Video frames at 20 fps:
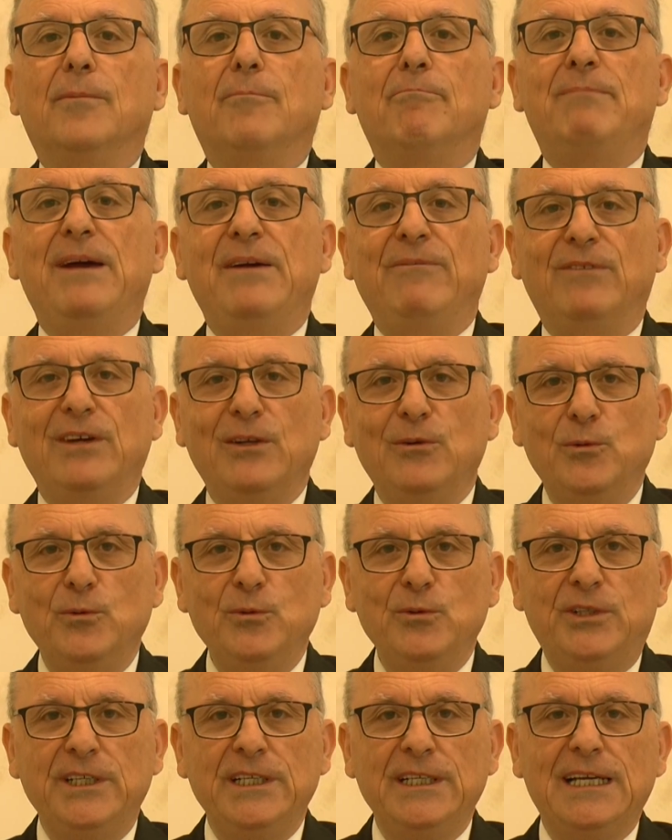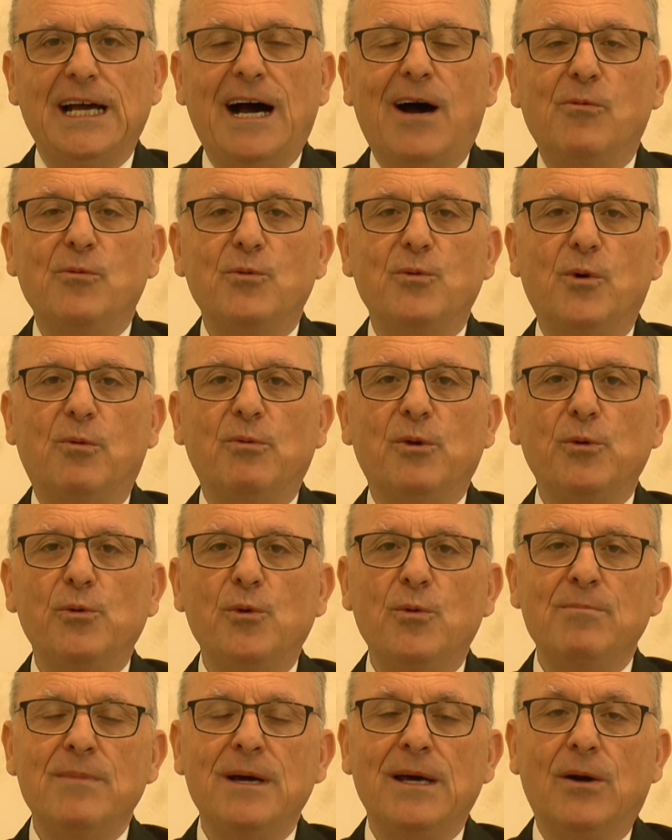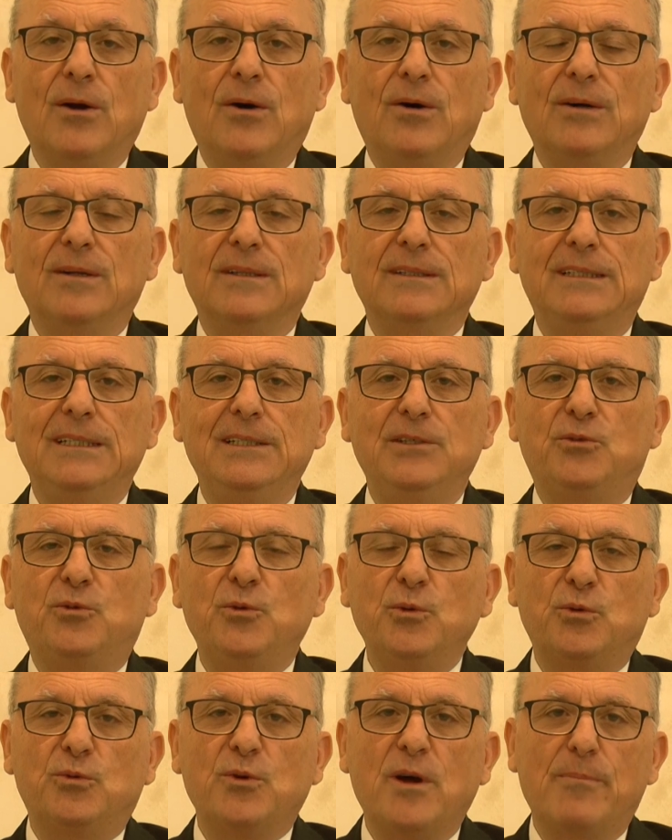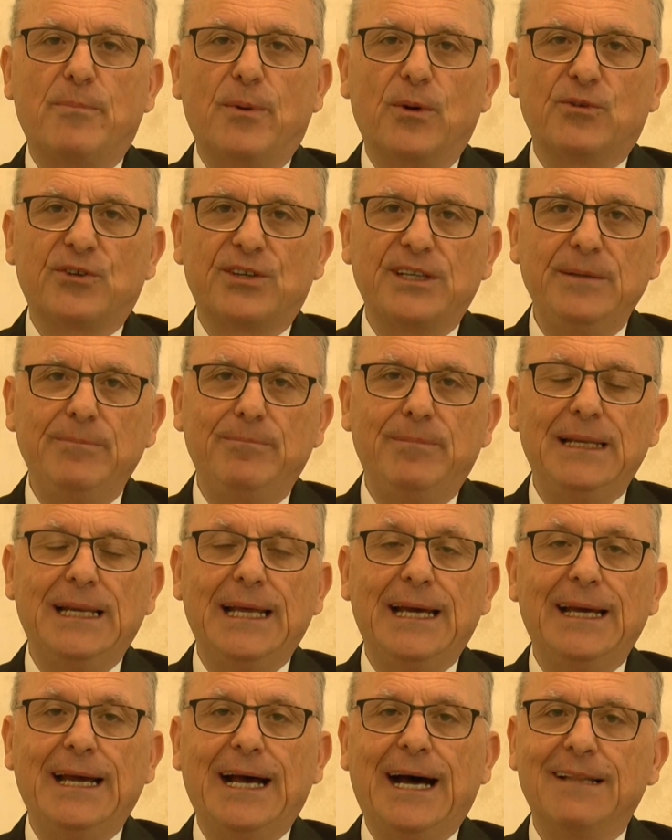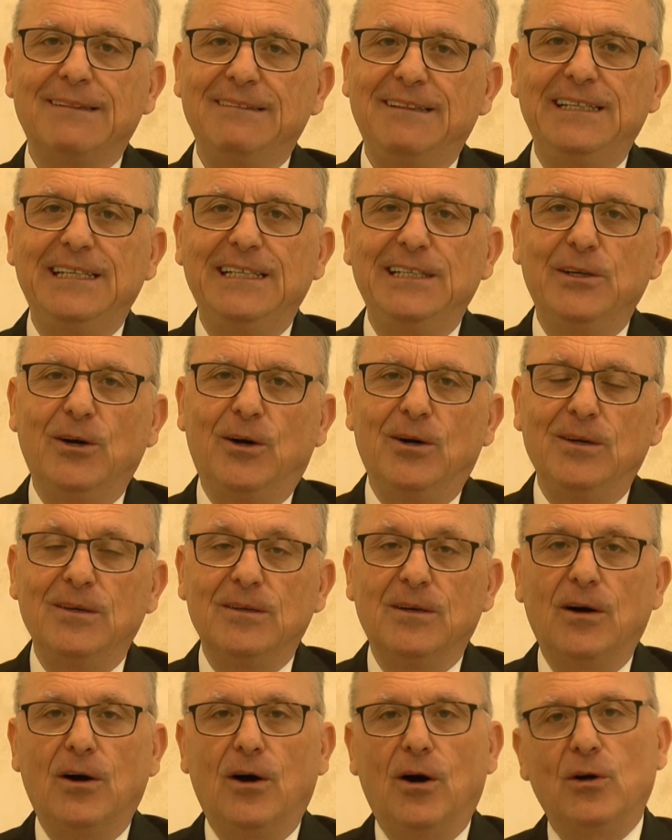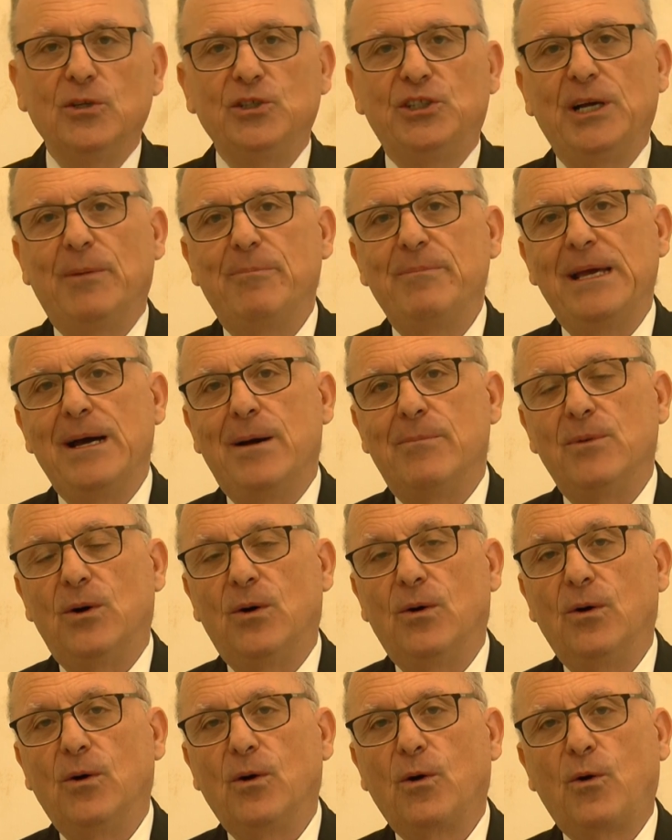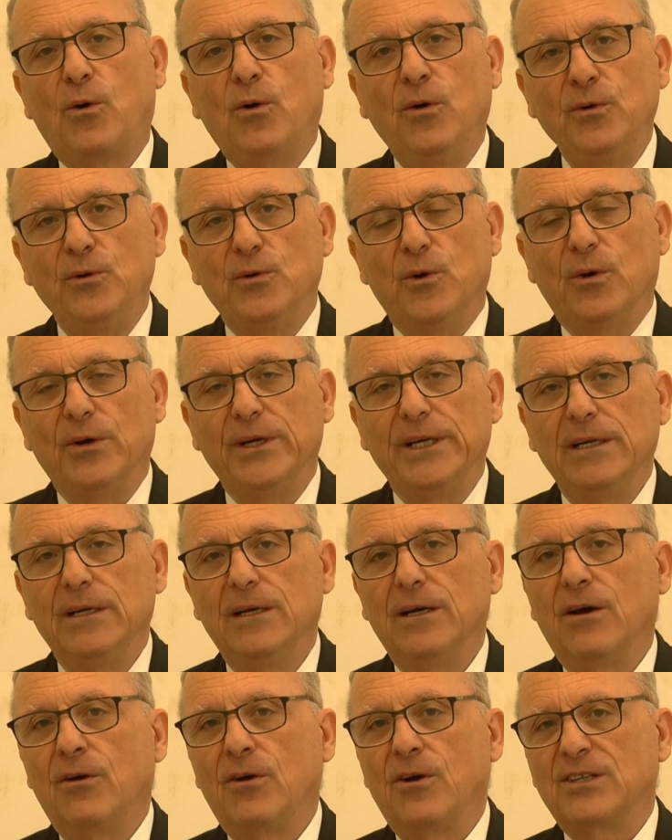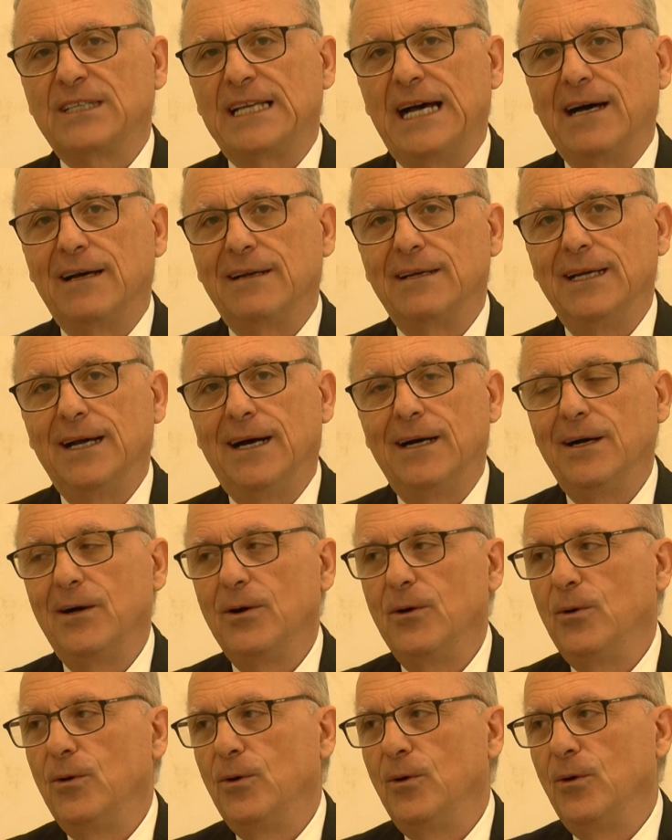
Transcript: Benvenuti a un nuovo numero di Tutto è possibile a Dio. Oggi abbiamo con noi Rosaria